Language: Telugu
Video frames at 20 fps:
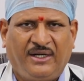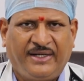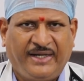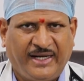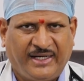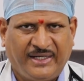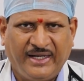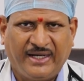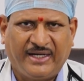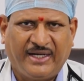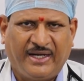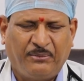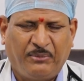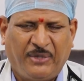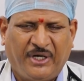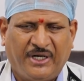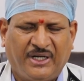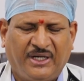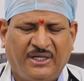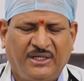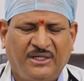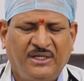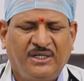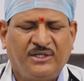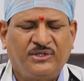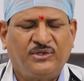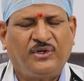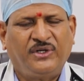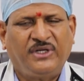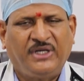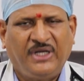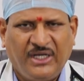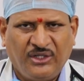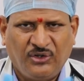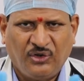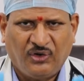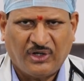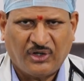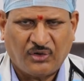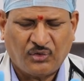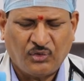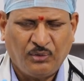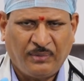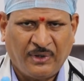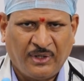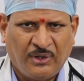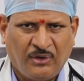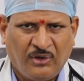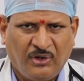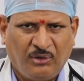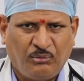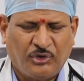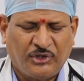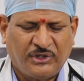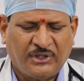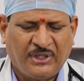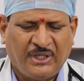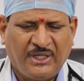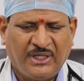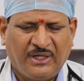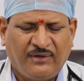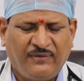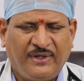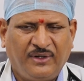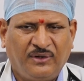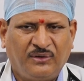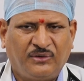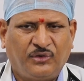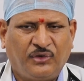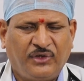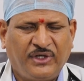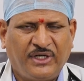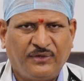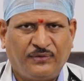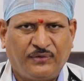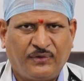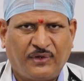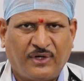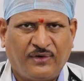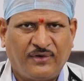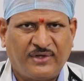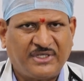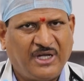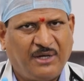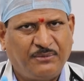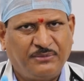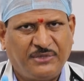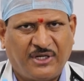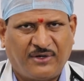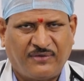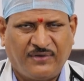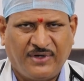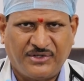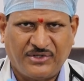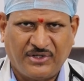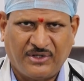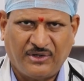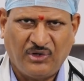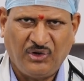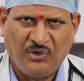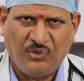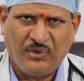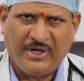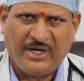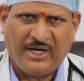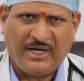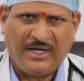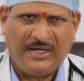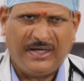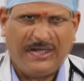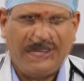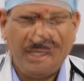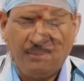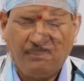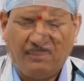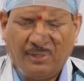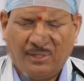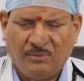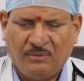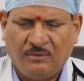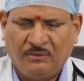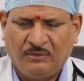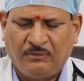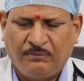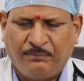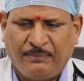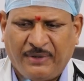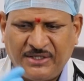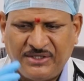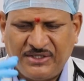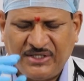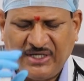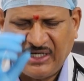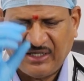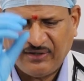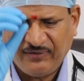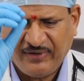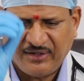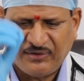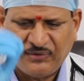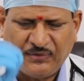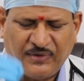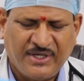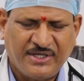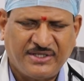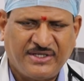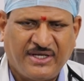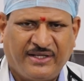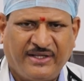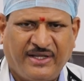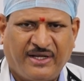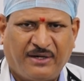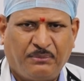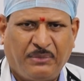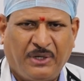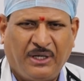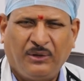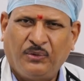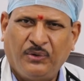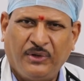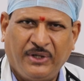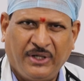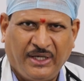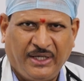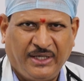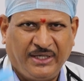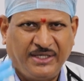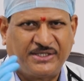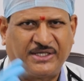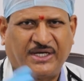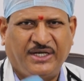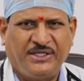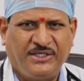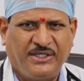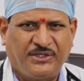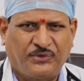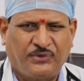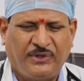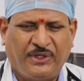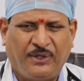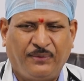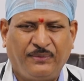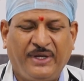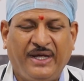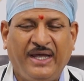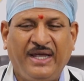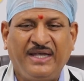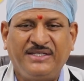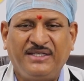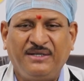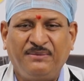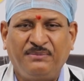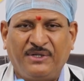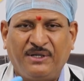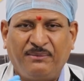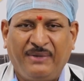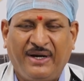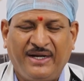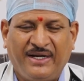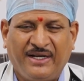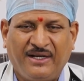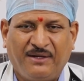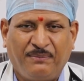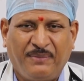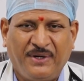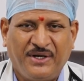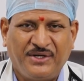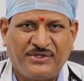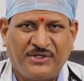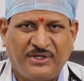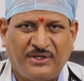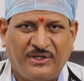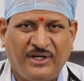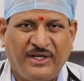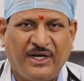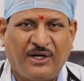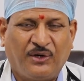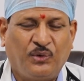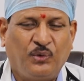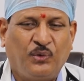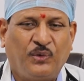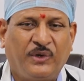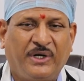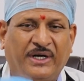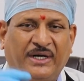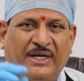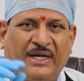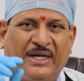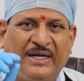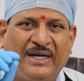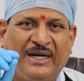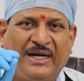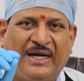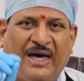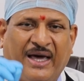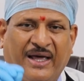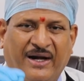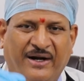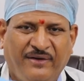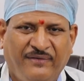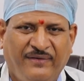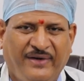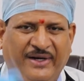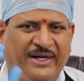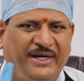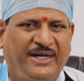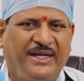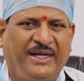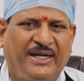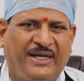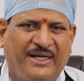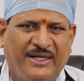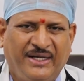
టెక్నిక్ అనమాట సో ఏదో ఒక రూపంలో మొత్తానికి వీళ్ళు ట్వంటీ ఫోర్ అవర్స్ అబ్జర్వేషన్లో ఉండాలి మనం ప్రత్యేకమైనటువంటి సందర్భాలు కొన్ని డిస్కస్ చేసుకుందాం ఏ సిమ్టమాటిక్ పేషెంట్లు ఎక్కువ ఉండటానికి కారణం ఏంటి